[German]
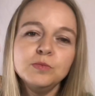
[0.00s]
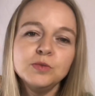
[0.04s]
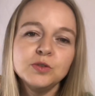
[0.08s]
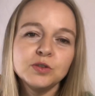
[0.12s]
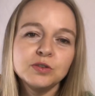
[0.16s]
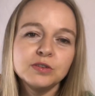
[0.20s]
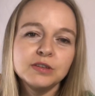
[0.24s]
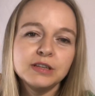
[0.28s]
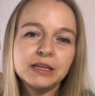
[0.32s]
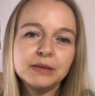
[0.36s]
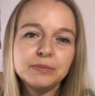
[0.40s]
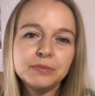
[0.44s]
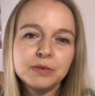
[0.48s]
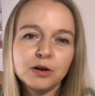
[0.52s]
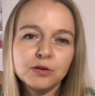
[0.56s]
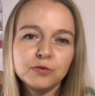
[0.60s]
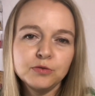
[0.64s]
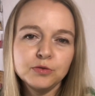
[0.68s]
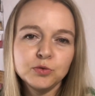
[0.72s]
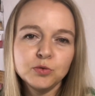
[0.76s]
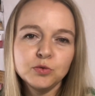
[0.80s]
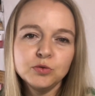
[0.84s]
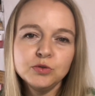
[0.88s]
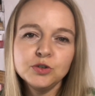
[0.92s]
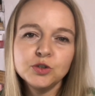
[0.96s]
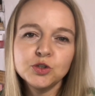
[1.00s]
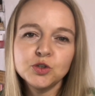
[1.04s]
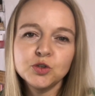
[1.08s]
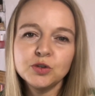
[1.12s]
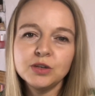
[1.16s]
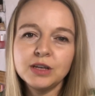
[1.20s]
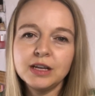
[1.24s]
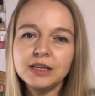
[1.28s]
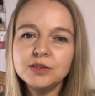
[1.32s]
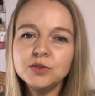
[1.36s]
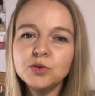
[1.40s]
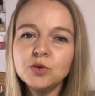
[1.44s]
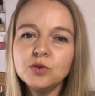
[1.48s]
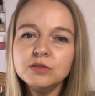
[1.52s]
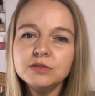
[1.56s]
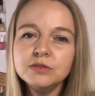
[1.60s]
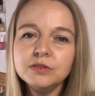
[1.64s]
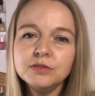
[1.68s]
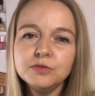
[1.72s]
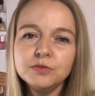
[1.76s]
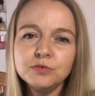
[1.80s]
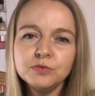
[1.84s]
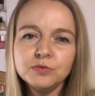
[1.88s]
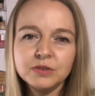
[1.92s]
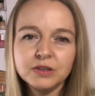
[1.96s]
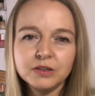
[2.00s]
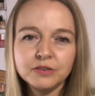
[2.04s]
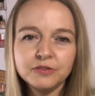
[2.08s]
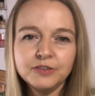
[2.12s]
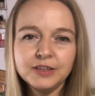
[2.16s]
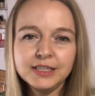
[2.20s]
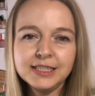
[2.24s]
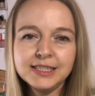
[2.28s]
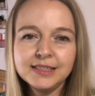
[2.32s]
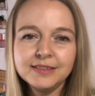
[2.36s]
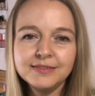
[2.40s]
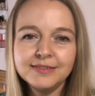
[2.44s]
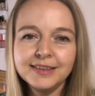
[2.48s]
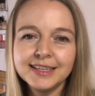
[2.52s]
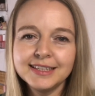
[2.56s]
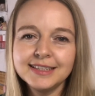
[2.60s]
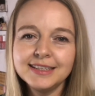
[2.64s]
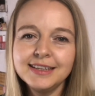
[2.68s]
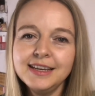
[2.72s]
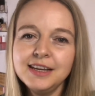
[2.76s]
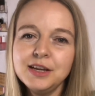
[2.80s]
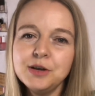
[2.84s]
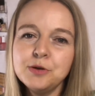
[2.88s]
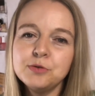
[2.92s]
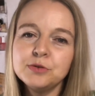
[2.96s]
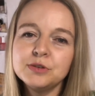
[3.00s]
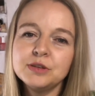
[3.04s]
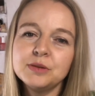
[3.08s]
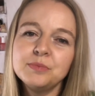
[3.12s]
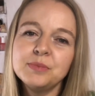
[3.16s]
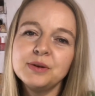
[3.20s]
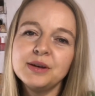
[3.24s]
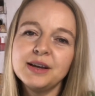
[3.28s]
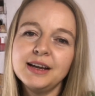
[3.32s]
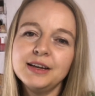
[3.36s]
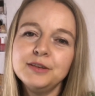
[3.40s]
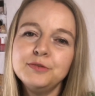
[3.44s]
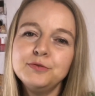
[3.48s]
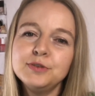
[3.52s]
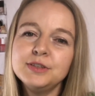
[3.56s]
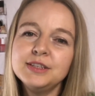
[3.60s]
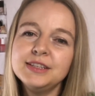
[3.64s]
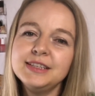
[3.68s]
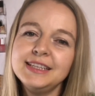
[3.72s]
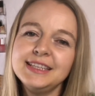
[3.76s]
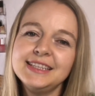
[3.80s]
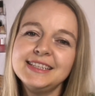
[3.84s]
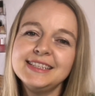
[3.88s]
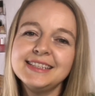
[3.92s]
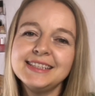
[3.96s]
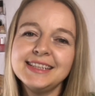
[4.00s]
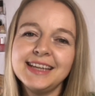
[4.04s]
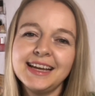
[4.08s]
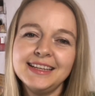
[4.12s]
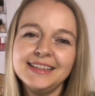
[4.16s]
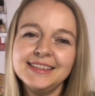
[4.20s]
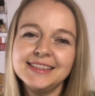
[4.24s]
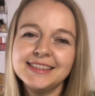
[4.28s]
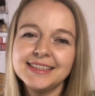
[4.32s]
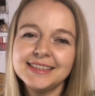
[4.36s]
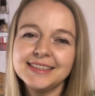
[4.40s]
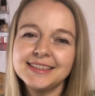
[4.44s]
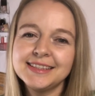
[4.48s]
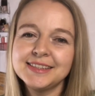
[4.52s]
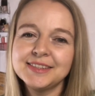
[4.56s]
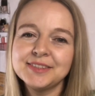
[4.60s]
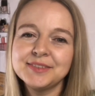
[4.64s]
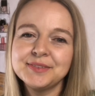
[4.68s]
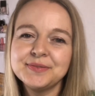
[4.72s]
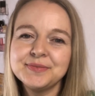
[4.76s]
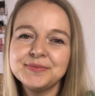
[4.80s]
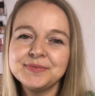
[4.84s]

sondern eben auch von unten schön antrocknen und wieder fest werden und dann bereit für den nächsten Einsatz.